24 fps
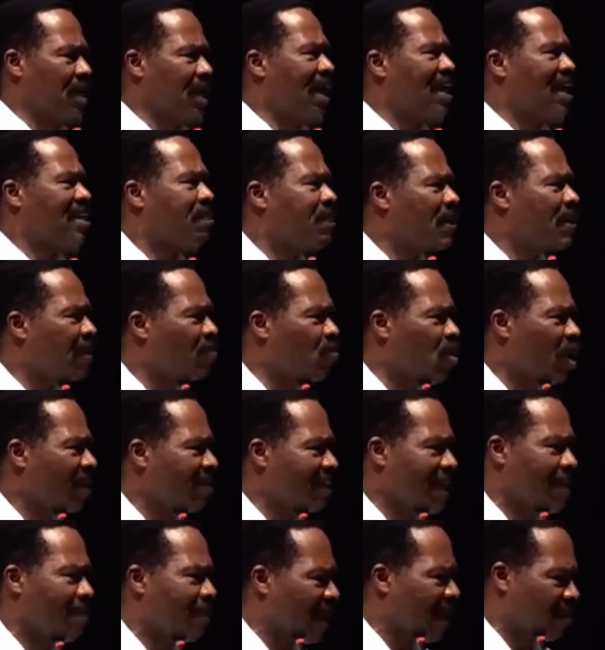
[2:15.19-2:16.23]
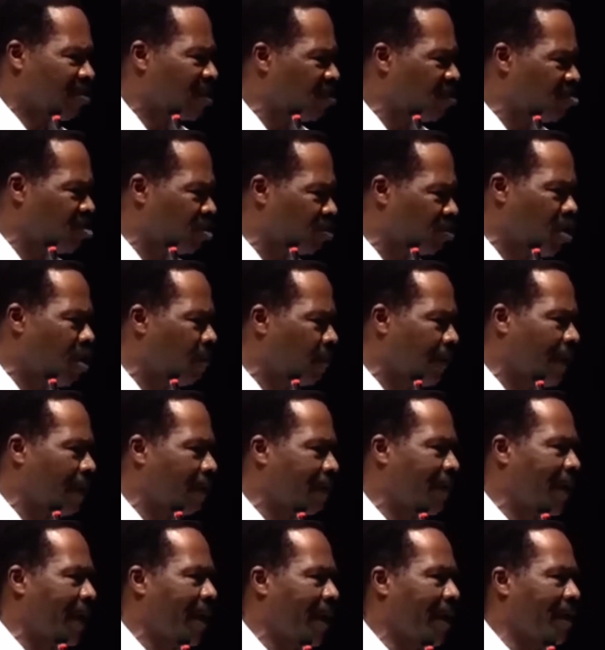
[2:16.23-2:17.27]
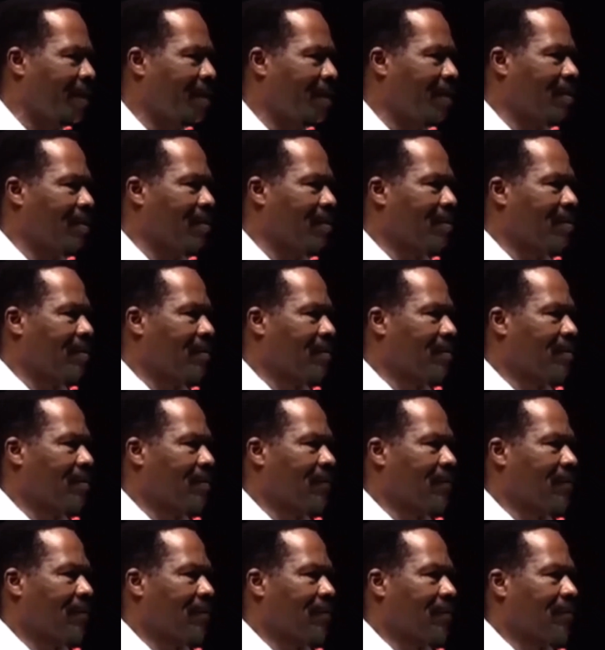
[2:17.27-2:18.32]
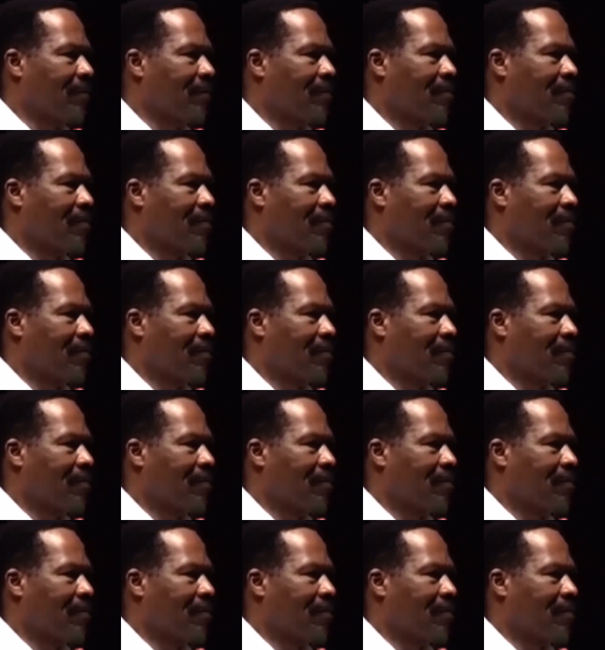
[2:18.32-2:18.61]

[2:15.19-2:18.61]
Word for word: Explique-moi ça parce que je ne comprends pas.